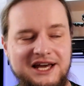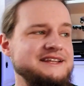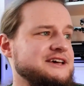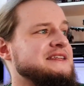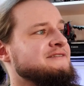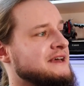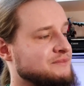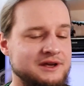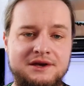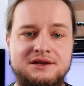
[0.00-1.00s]
Ale co ja tam
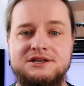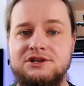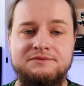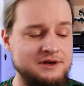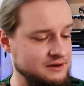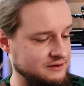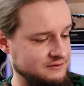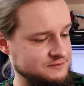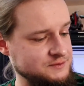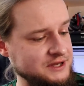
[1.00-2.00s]
wiem. Zresztą
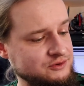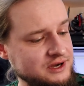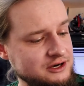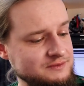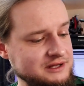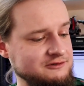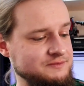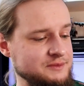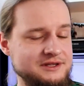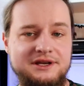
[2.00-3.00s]
w przypadku
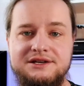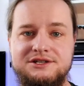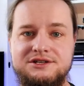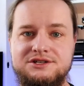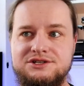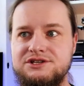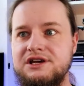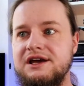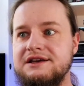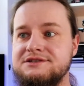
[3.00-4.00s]
aromatów pamiętajcie,
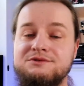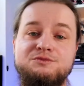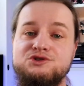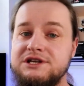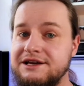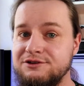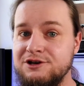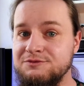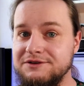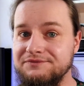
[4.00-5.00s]
że są dopuszczalne
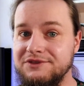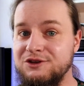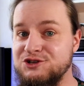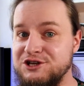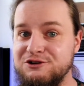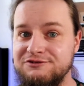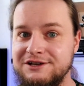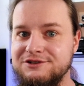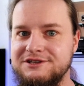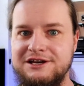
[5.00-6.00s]
normy
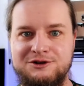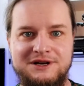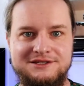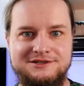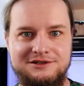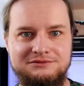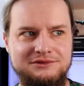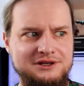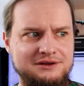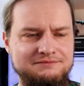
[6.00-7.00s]
nośników, na których te aromaty
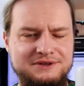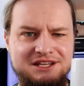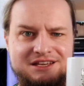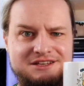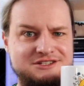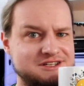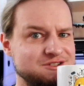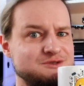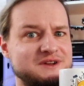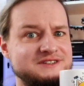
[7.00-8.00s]
są i pytanie, czy
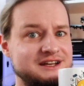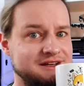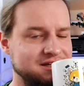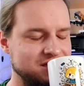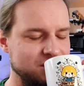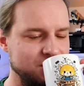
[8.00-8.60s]
jest to sprawdzane.